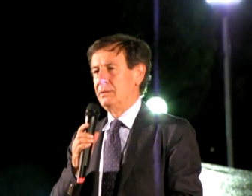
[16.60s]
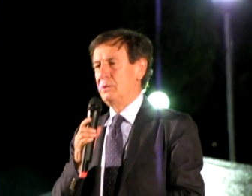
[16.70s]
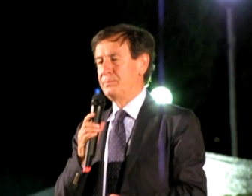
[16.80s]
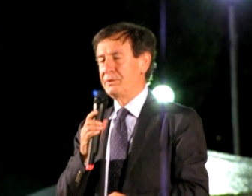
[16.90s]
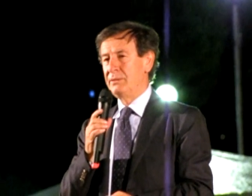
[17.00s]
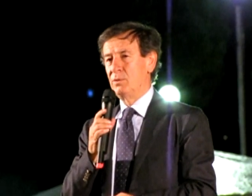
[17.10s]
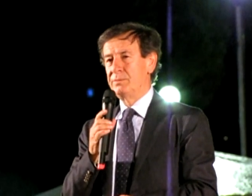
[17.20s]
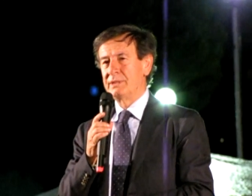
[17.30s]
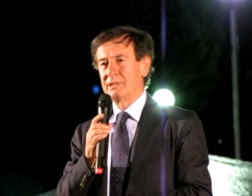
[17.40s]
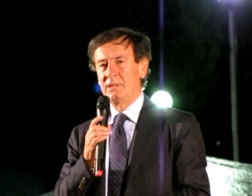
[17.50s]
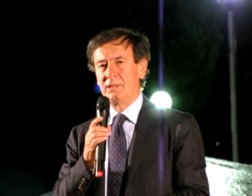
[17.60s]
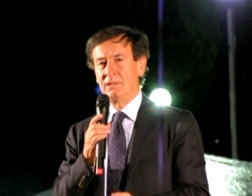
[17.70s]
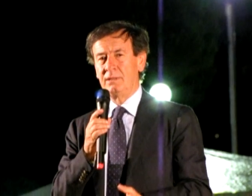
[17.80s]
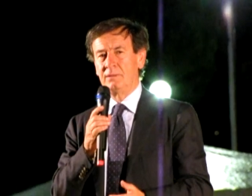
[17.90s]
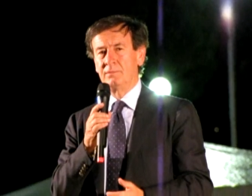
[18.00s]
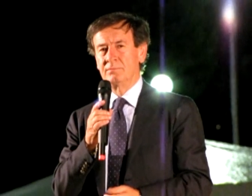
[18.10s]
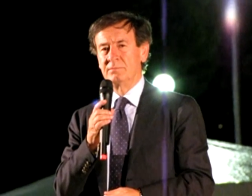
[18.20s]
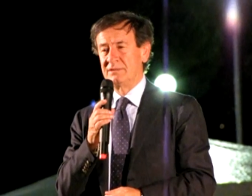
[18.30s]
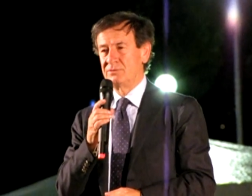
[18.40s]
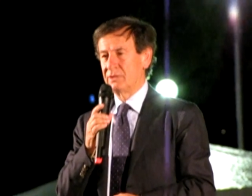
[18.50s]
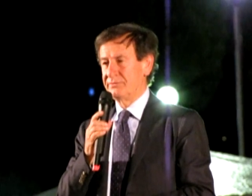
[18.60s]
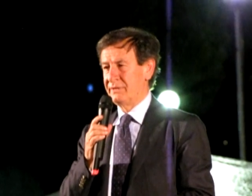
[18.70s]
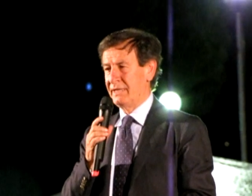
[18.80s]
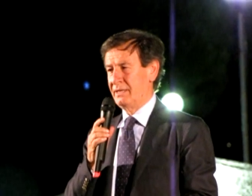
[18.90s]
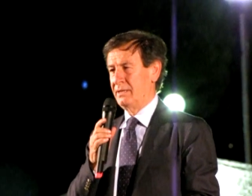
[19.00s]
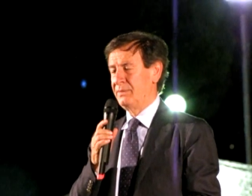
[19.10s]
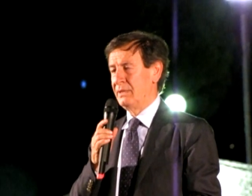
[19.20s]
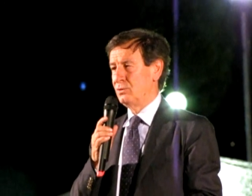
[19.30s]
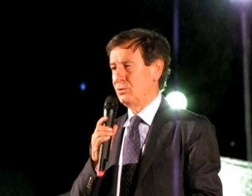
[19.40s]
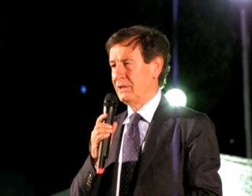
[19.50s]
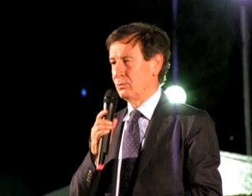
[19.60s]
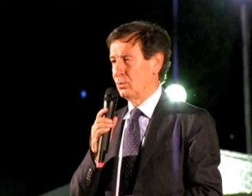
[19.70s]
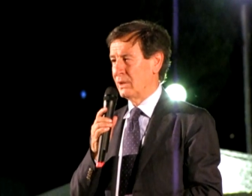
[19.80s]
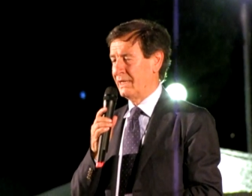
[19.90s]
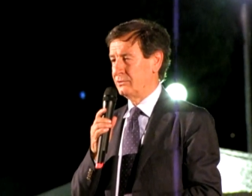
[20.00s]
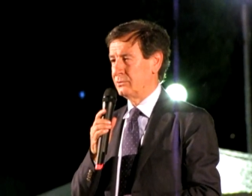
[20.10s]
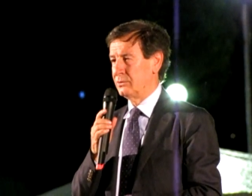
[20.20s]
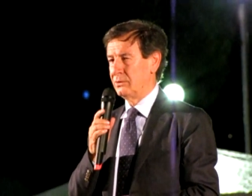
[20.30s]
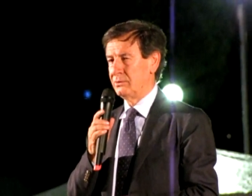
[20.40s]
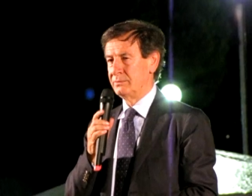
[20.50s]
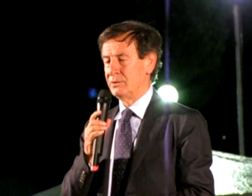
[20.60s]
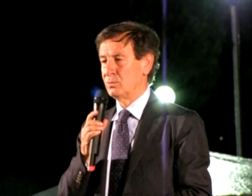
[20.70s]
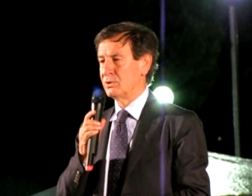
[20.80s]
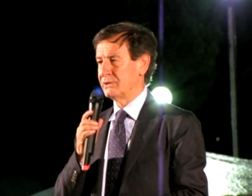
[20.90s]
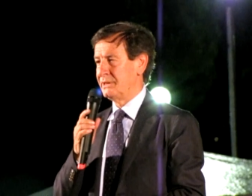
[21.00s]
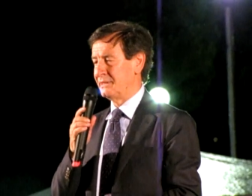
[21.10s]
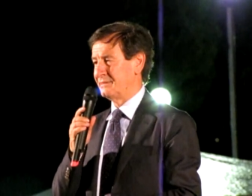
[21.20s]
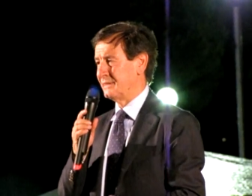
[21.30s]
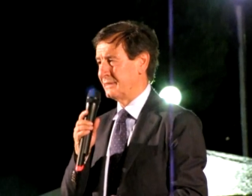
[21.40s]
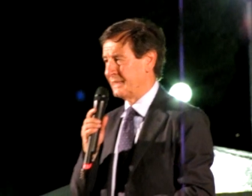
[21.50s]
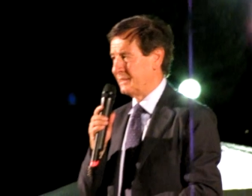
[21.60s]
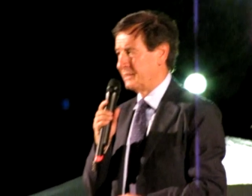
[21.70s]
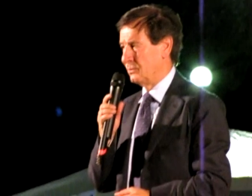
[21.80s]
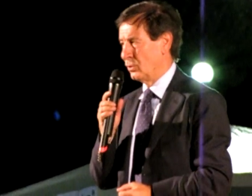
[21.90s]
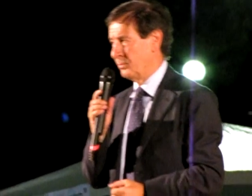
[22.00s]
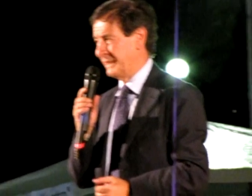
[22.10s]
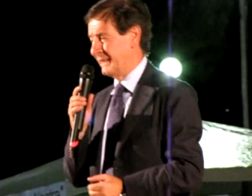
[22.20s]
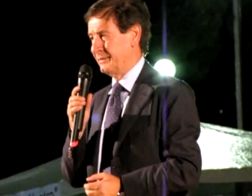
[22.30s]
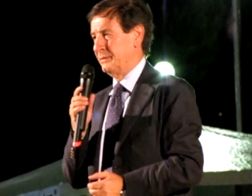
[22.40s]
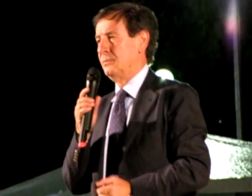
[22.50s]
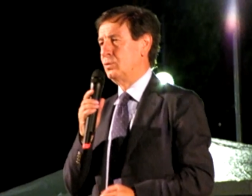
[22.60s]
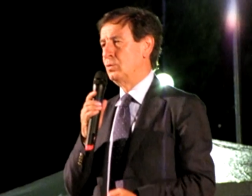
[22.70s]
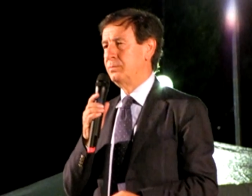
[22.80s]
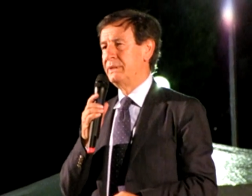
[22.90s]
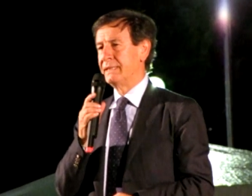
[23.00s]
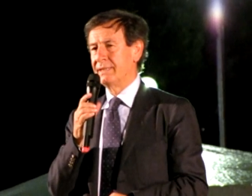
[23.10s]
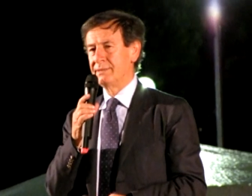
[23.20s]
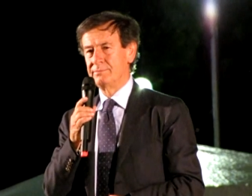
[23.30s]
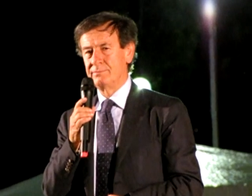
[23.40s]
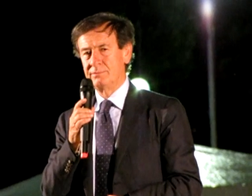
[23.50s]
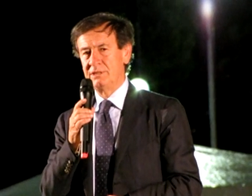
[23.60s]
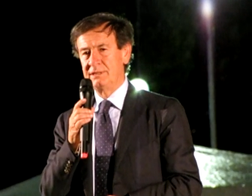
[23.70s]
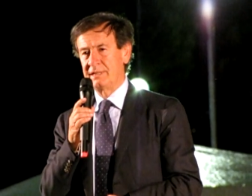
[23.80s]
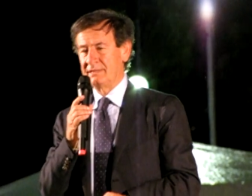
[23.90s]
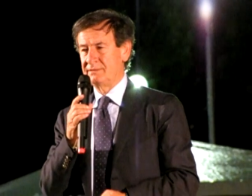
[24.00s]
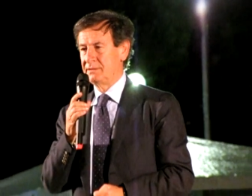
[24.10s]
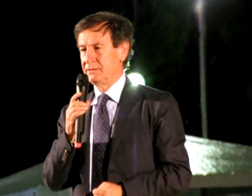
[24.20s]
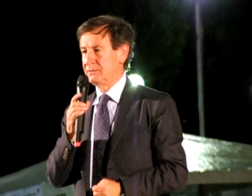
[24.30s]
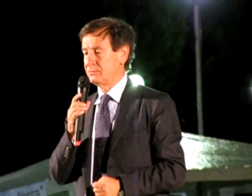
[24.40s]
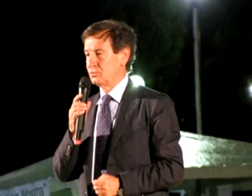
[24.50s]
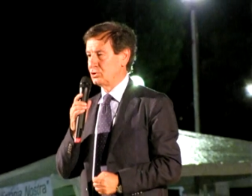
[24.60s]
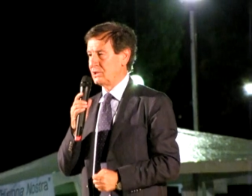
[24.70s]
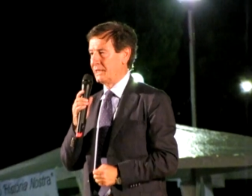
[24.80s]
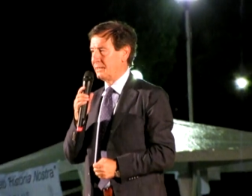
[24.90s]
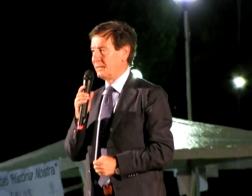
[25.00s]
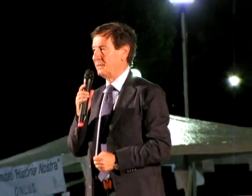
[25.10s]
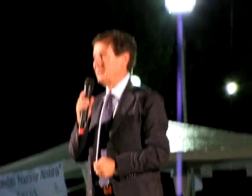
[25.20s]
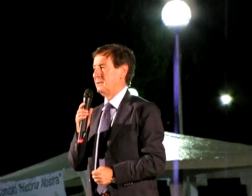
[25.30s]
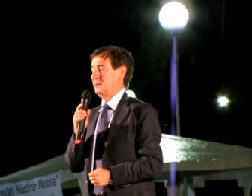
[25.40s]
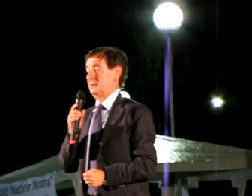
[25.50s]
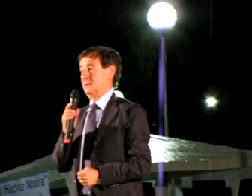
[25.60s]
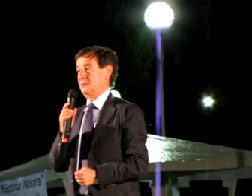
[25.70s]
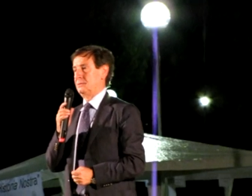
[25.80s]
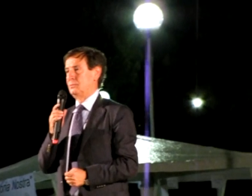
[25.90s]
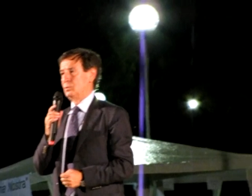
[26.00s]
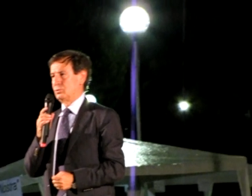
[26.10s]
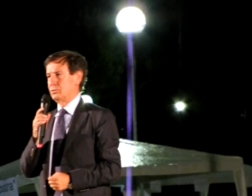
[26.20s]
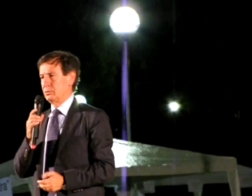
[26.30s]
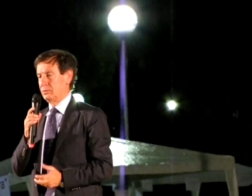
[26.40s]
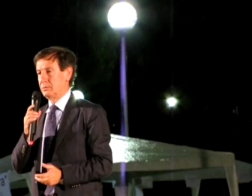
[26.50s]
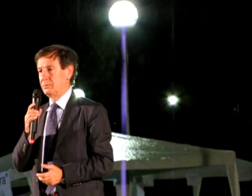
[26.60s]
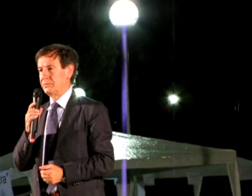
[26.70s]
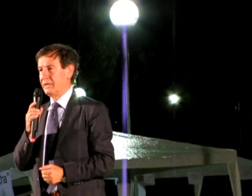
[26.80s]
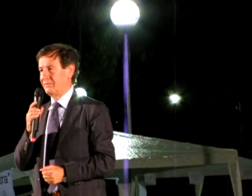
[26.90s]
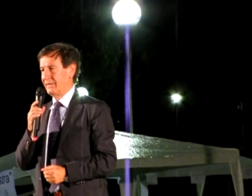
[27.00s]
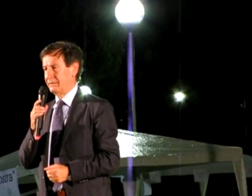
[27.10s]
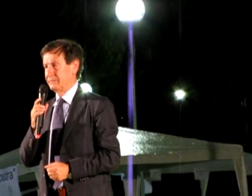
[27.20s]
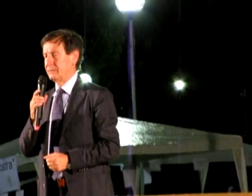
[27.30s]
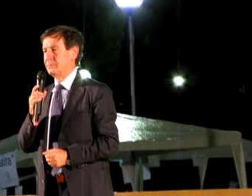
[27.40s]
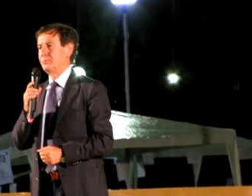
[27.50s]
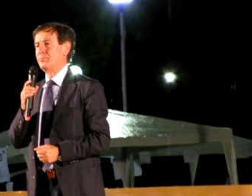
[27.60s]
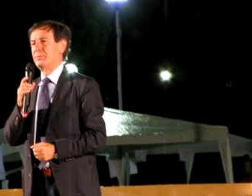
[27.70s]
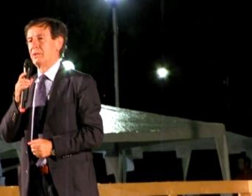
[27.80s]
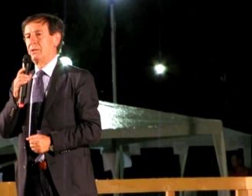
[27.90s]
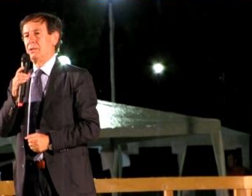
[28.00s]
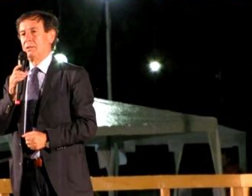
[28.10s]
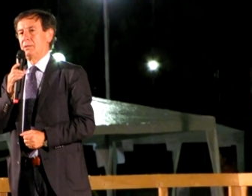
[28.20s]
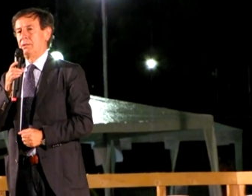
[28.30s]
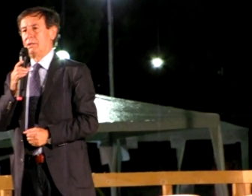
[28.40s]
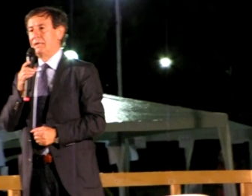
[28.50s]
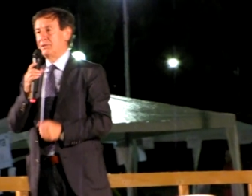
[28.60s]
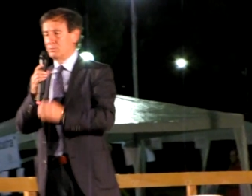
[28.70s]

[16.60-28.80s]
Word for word: Il primo perché mezz'ora fa abbiamo inaugurato nel quartiere Sant'Anna un'opera pubblica di interesse eh, sociale eh, molto eh, rilevante. È la